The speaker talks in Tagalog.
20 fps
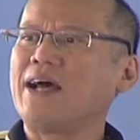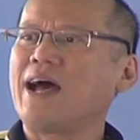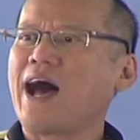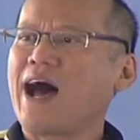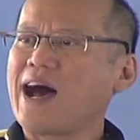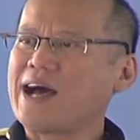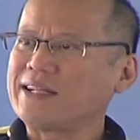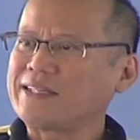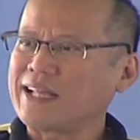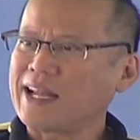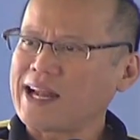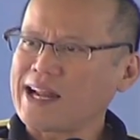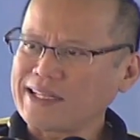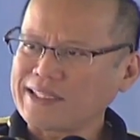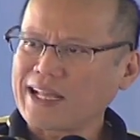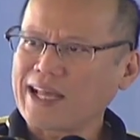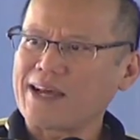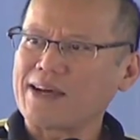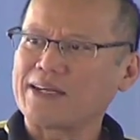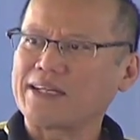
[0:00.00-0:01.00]
ang
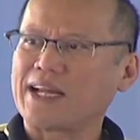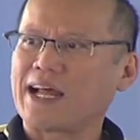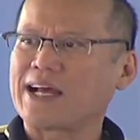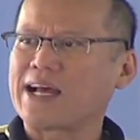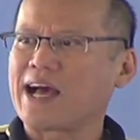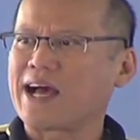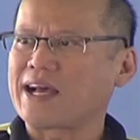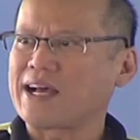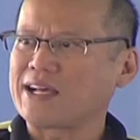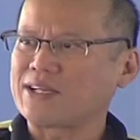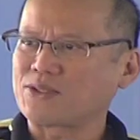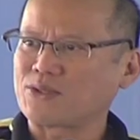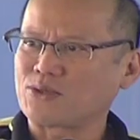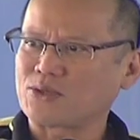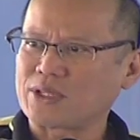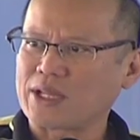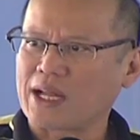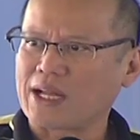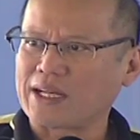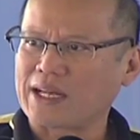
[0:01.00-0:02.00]
tinatayang nagagastos
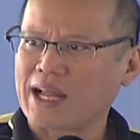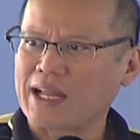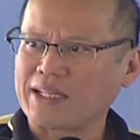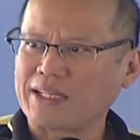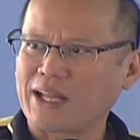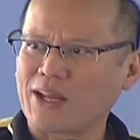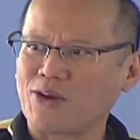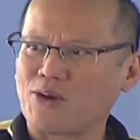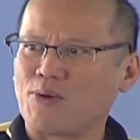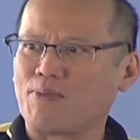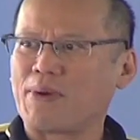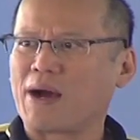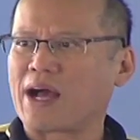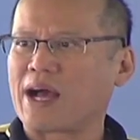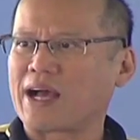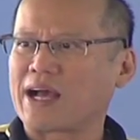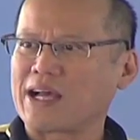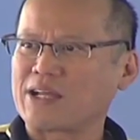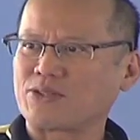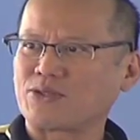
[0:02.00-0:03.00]
lang natin o
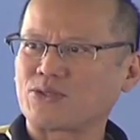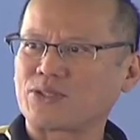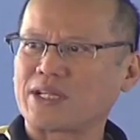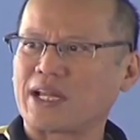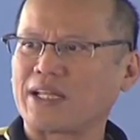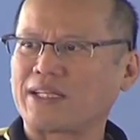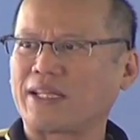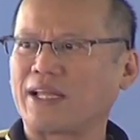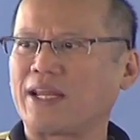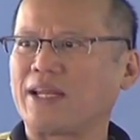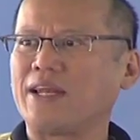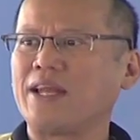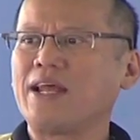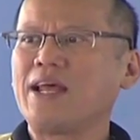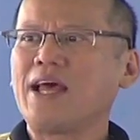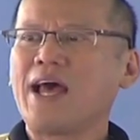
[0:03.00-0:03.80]
magagastos natin